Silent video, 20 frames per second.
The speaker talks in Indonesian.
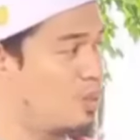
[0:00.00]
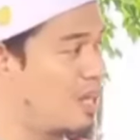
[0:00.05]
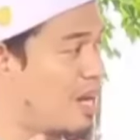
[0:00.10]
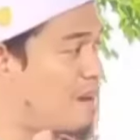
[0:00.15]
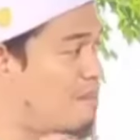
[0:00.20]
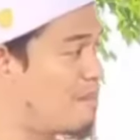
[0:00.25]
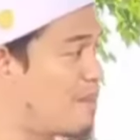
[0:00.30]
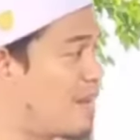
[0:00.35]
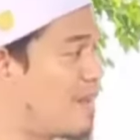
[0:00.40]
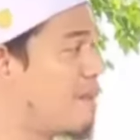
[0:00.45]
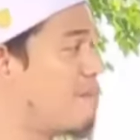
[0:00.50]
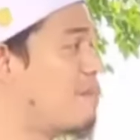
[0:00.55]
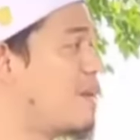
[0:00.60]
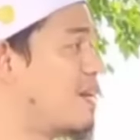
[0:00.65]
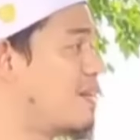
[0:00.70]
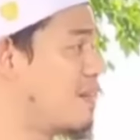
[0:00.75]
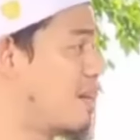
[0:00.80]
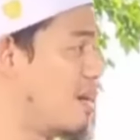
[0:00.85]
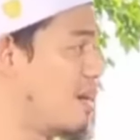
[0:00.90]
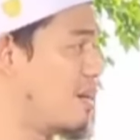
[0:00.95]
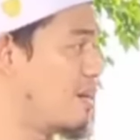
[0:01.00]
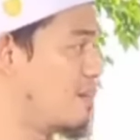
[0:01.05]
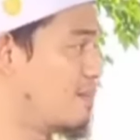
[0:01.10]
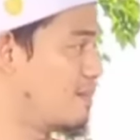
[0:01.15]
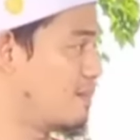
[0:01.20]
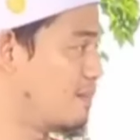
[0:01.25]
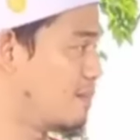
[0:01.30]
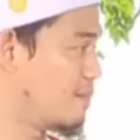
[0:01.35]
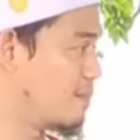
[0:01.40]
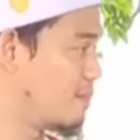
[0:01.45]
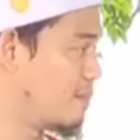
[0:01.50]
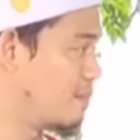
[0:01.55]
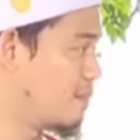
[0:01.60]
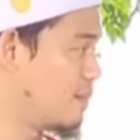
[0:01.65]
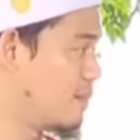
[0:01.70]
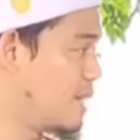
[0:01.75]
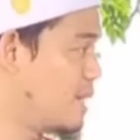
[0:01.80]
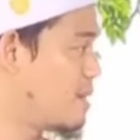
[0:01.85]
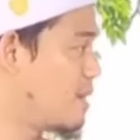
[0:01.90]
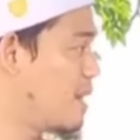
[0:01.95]
tuh namanya banyak
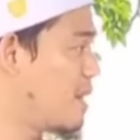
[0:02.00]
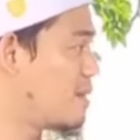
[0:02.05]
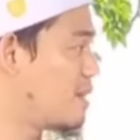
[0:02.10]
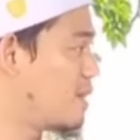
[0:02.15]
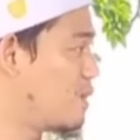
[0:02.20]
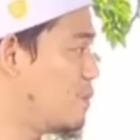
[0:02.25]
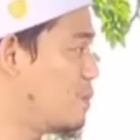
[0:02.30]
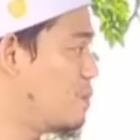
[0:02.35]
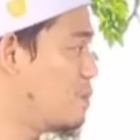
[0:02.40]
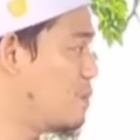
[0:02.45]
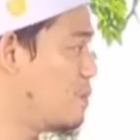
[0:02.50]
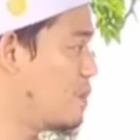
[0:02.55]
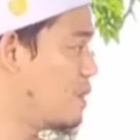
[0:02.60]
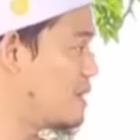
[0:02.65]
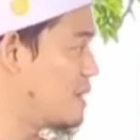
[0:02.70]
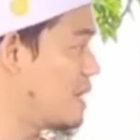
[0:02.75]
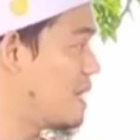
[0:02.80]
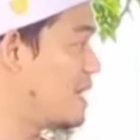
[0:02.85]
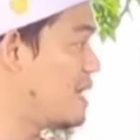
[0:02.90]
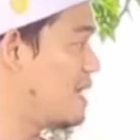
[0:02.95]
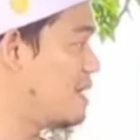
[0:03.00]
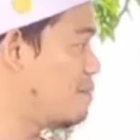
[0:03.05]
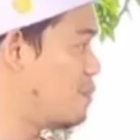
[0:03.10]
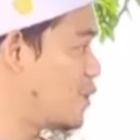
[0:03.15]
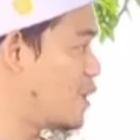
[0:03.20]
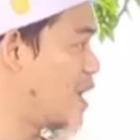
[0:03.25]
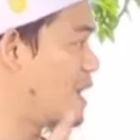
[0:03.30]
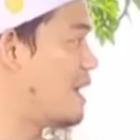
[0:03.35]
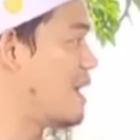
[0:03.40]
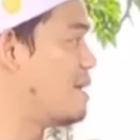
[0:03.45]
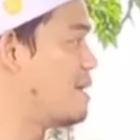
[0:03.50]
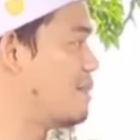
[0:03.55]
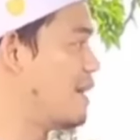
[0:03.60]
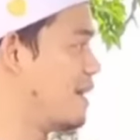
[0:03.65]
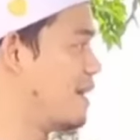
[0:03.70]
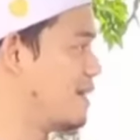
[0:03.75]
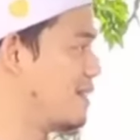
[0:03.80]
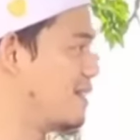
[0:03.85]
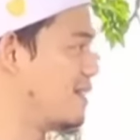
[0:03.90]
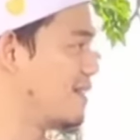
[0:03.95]
ini salah satu seni punya
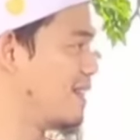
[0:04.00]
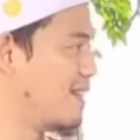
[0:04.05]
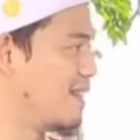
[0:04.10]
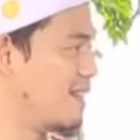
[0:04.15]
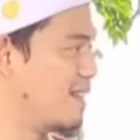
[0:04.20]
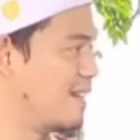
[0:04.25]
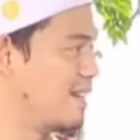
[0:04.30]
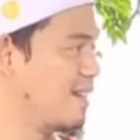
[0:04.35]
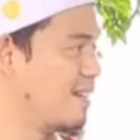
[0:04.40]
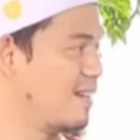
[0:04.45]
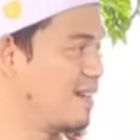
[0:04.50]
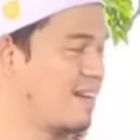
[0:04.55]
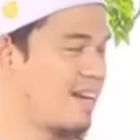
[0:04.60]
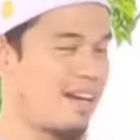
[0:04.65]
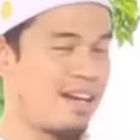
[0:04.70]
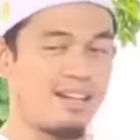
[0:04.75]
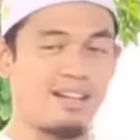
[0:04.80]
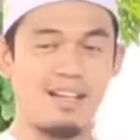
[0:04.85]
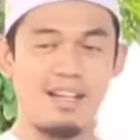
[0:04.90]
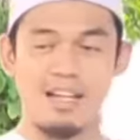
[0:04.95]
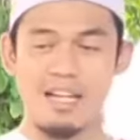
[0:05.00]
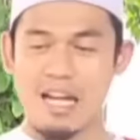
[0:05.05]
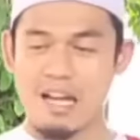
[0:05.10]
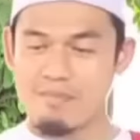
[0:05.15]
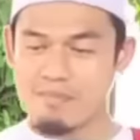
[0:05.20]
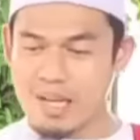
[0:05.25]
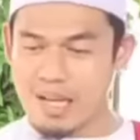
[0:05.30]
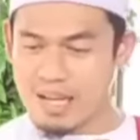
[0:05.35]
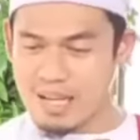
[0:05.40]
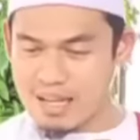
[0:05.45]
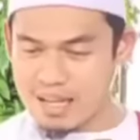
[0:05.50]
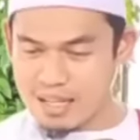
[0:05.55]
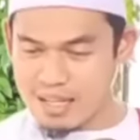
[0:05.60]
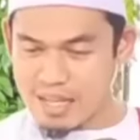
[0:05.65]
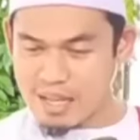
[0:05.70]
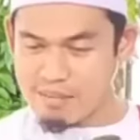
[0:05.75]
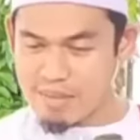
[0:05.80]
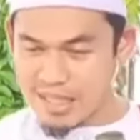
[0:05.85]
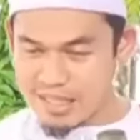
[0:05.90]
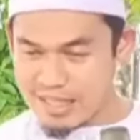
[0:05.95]
nama ada nama
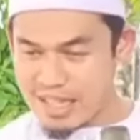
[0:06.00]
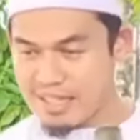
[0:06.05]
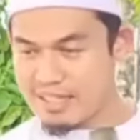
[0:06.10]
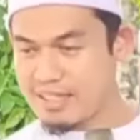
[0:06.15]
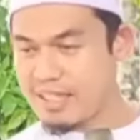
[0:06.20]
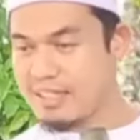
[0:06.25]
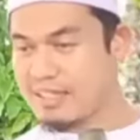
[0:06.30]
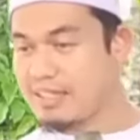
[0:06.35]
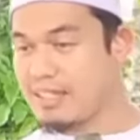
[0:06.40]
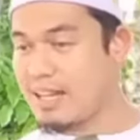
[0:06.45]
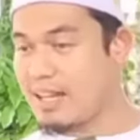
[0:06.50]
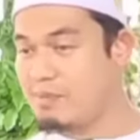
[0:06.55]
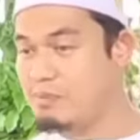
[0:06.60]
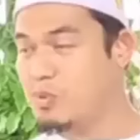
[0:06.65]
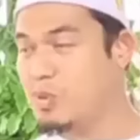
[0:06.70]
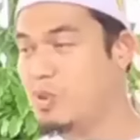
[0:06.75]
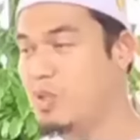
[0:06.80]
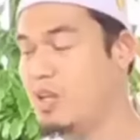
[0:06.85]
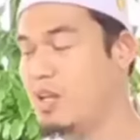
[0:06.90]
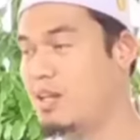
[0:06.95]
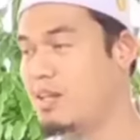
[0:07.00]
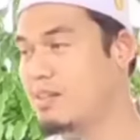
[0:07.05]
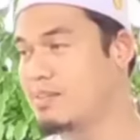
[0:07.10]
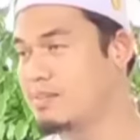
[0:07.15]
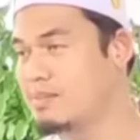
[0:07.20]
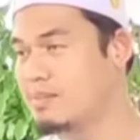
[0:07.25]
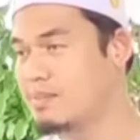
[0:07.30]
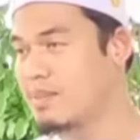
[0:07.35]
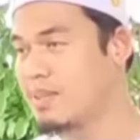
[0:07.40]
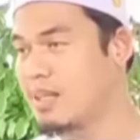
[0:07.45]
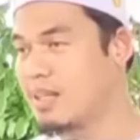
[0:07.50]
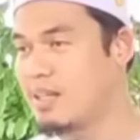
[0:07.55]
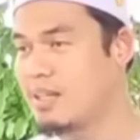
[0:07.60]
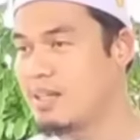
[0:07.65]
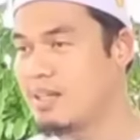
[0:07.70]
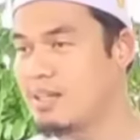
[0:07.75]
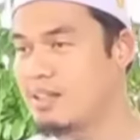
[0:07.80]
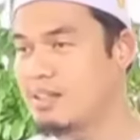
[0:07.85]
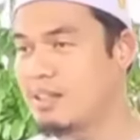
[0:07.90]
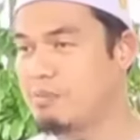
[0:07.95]
nama jasadnya Abdullah
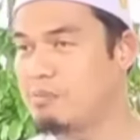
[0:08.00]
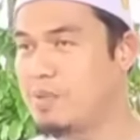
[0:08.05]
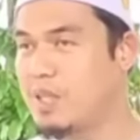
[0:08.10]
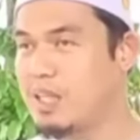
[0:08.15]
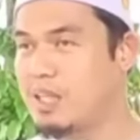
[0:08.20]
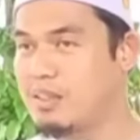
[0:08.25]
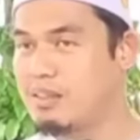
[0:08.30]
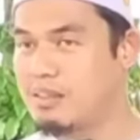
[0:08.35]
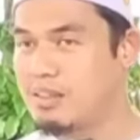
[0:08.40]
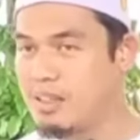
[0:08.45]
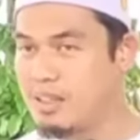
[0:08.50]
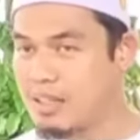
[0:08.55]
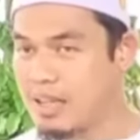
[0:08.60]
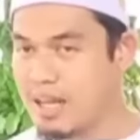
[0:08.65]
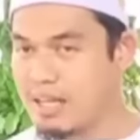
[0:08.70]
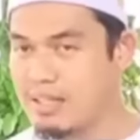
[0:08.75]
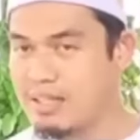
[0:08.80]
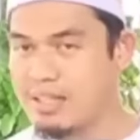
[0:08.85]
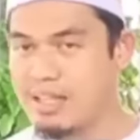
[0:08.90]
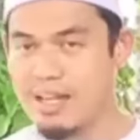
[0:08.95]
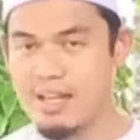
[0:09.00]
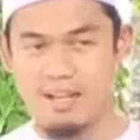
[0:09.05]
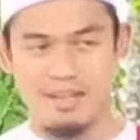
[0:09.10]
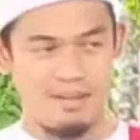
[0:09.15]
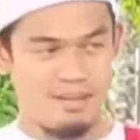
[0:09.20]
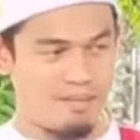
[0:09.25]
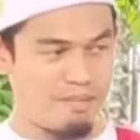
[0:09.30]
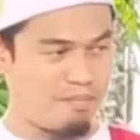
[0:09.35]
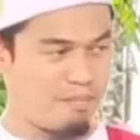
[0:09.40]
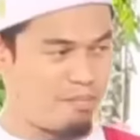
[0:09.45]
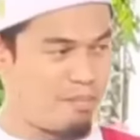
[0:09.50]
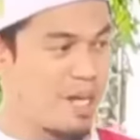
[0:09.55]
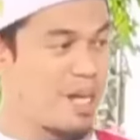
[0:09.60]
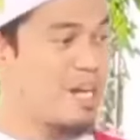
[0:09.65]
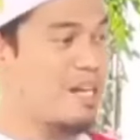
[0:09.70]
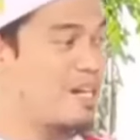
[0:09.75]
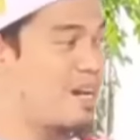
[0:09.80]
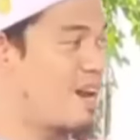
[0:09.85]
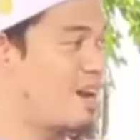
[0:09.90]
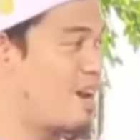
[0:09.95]
tapi ketika dia
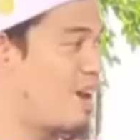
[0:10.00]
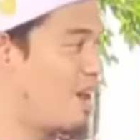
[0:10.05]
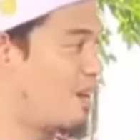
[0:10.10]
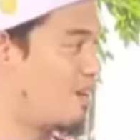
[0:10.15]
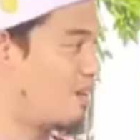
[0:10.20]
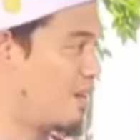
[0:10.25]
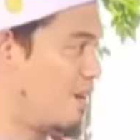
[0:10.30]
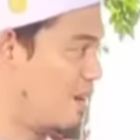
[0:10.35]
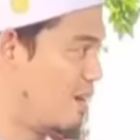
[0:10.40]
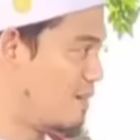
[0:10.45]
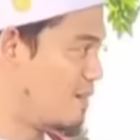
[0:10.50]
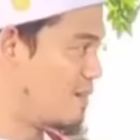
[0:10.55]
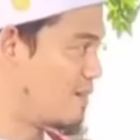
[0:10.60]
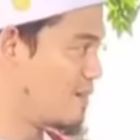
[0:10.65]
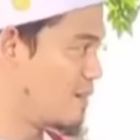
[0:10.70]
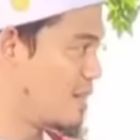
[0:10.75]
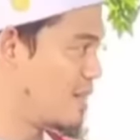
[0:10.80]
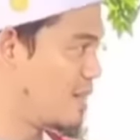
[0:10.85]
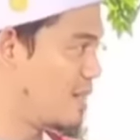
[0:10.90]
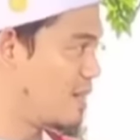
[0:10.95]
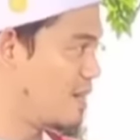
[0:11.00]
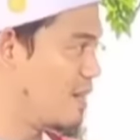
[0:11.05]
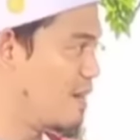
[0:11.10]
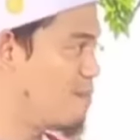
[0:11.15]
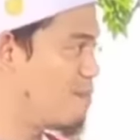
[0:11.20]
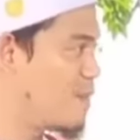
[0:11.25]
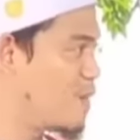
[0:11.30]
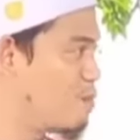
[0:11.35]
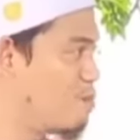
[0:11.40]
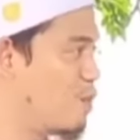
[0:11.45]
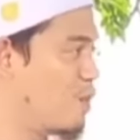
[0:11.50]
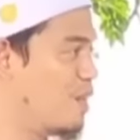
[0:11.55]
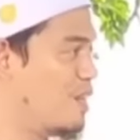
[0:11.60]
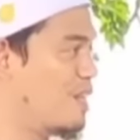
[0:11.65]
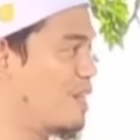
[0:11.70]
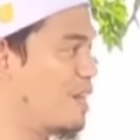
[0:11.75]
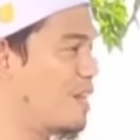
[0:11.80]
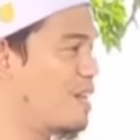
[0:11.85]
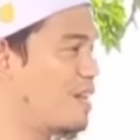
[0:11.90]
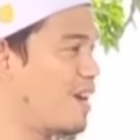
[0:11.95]
mengenal Allah dia menyebut
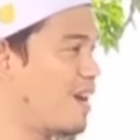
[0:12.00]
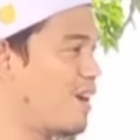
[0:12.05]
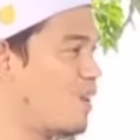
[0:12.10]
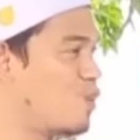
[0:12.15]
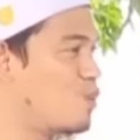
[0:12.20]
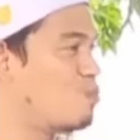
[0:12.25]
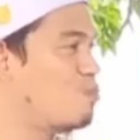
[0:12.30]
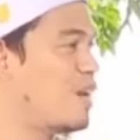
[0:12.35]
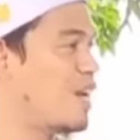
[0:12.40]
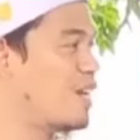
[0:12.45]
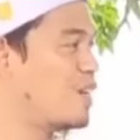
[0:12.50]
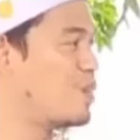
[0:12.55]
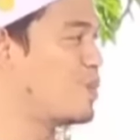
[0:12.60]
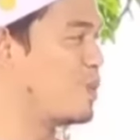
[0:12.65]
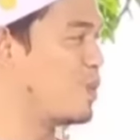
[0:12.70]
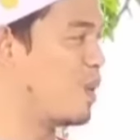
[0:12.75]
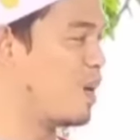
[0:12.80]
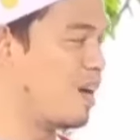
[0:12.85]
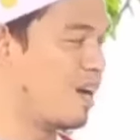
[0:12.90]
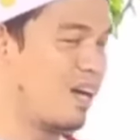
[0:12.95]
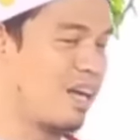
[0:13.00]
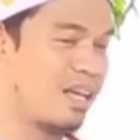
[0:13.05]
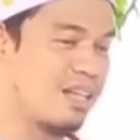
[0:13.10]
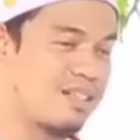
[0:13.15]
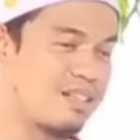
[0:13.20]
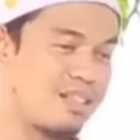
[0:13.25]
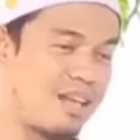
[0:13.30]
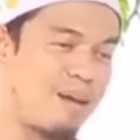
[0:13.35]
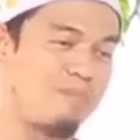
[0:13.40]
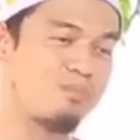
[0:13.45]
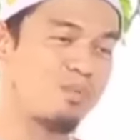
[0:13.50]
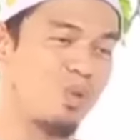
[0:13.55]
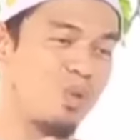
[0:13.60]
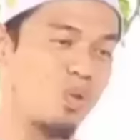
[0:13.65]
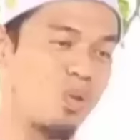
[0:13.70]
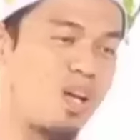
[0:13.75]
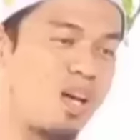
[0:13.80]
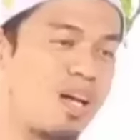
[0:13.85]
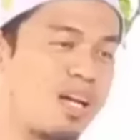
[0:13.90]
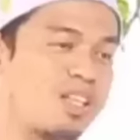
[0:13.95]
dirinya Ubaidullah
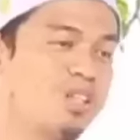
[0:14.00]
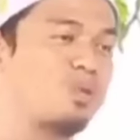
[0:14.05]
Abdullah